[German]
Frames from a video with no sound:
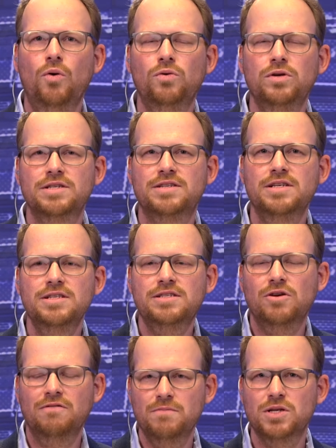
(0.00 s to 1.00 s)
Und es
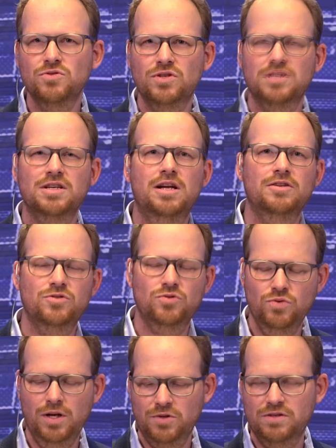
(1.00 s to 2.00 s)
ist offenbar so, dass es einen
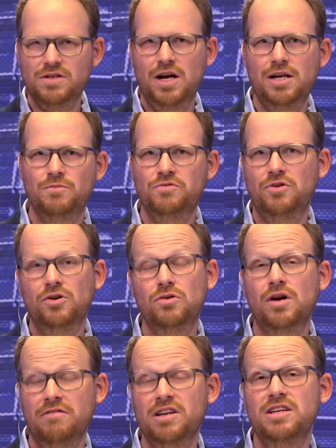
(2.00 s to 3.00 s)
zunehmenden Teil der
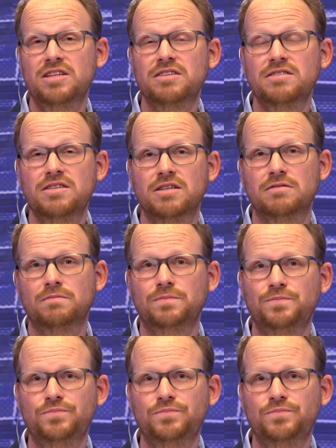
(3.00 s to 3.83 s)
Bevölkerung einfach nicht interessiert.